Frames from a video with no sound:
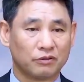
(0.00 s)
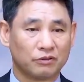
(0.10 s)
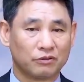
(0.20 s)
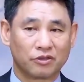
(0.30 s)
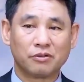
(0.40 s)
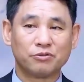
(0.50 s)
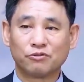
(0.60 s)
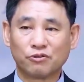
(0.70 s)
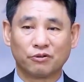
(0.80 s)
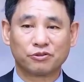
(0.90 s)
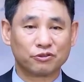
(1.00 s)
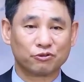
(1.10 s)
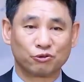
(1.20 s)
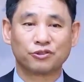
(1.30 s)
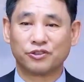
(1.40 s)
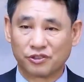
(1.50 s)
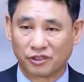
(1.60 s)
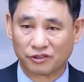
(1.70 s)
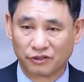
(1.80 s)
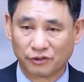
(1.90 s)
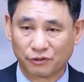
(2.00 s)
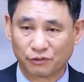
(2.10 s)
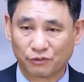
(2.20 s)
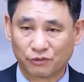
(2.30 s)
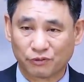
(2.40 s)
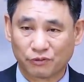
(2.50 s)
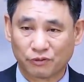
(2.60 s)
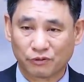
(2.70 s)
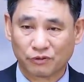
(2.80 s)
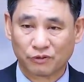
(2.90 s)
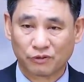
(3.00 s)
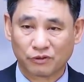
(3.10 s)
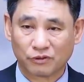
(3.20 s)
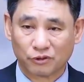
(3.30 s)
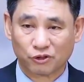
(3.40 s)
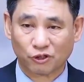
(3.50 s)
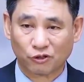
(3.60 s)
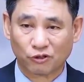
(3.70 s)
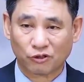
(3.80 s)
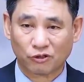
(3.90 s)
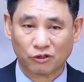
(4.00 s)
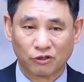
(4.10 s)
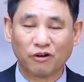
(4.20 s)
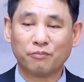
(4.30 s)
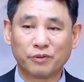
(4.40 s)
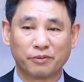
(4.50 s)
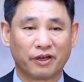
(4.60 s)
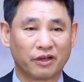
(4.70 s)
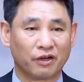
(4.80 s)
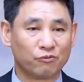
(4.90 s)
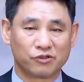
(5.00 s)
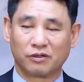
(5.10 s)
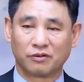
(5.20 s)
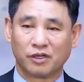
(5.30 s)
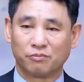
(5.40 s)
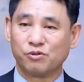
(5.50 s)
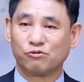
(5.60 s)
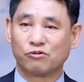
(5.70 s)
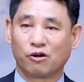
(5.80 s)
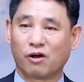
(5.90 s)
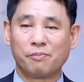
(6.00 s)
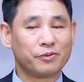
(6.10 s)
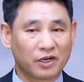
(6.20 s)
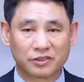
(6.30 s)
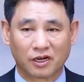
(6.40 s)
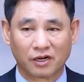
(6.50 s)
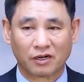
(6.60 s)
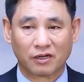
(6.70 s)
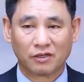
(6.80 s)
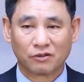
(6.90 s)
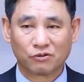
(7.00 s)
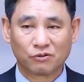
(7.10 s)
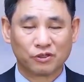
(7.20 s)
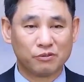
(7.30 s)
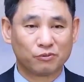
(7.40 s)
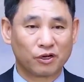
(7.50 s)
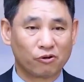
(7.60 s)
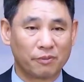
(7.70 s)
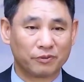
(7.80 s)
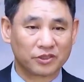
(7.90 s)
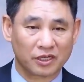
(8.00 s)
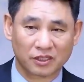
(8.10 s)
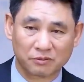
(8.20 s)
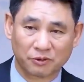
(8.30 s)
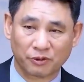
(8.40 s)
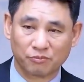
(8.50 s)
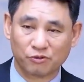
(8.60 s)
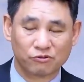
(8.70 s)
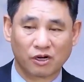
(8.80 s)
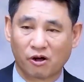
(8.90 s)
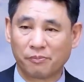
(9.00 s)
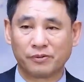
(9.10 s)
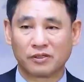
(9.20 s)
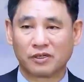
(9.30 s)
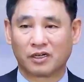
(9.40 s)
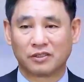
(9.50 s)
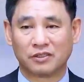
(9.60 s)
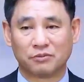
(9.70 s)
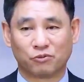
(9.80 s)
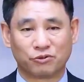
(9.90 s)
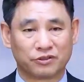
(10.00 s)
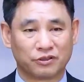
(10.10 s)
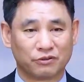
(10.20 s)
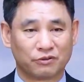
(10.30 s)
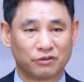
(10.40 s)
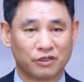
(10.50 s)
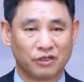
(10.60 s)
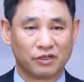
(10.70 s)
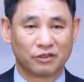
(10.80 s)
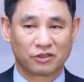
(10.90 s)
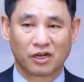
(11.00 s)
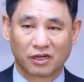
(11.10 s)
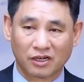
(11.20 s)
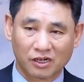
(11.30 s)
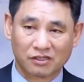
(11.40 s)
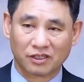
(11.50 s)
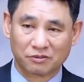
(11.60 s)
대한민국 없어지고 조선이 되는 거예요. 그렇죠. 헌법에 우리가 미국하고 합병하자. 그 일본하고 합병 잘하더만 왜 미국하고 합병을 안 하는지 모르겠어요. 차라리 할 것 같으면